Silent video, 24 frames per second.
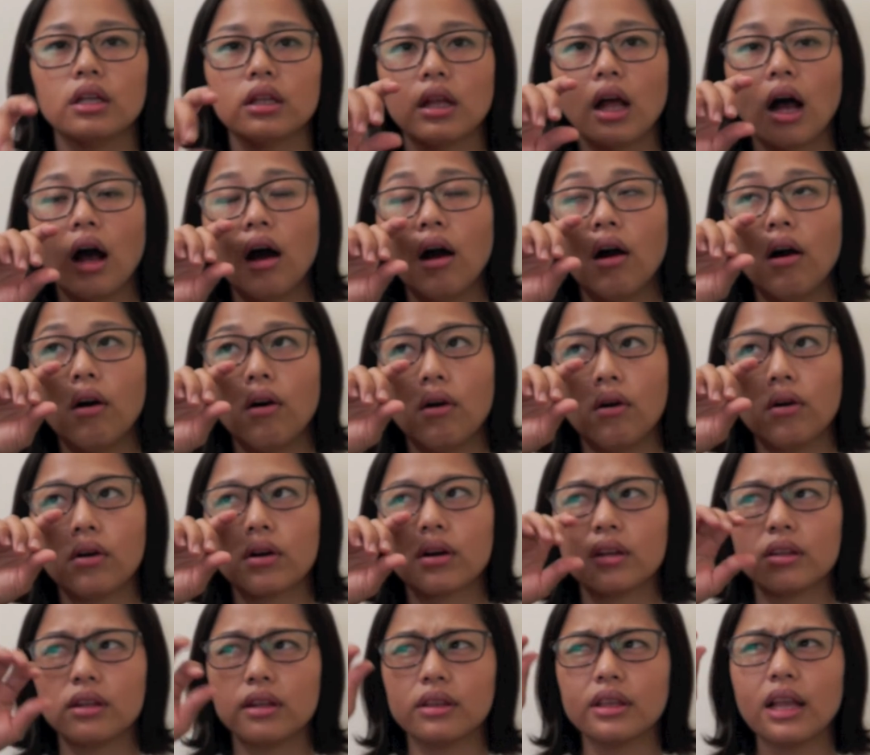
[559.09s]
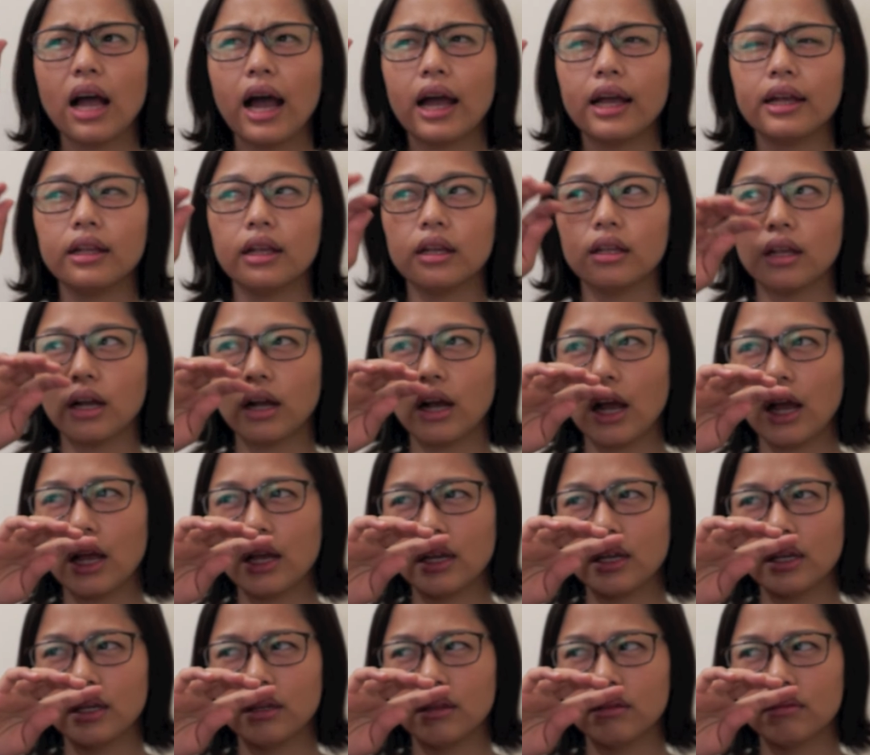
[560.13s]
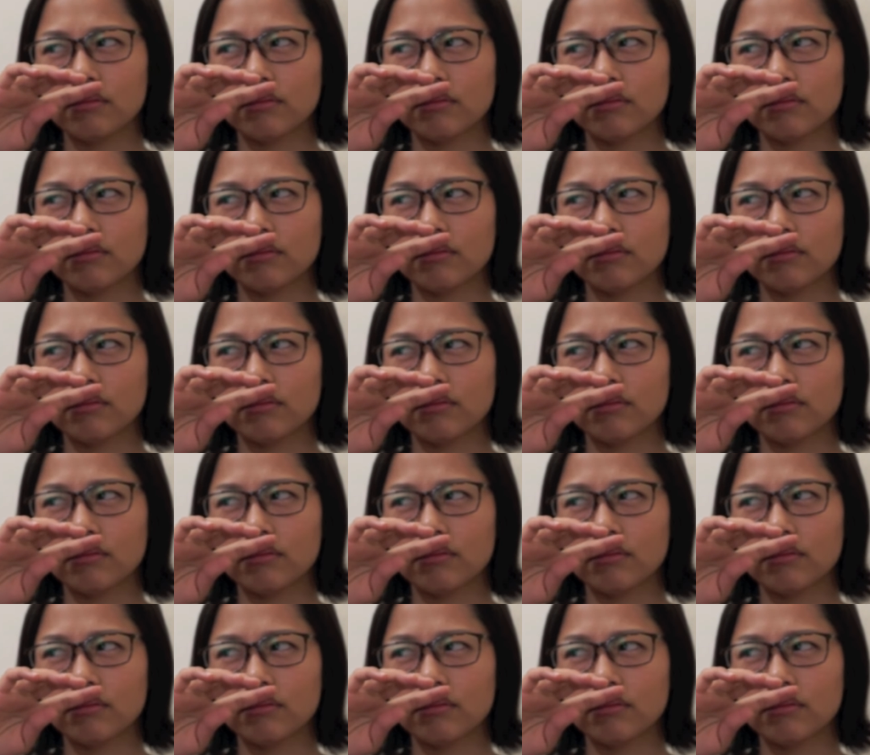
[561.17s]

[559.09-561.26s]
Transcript: 然后可能大一点，大概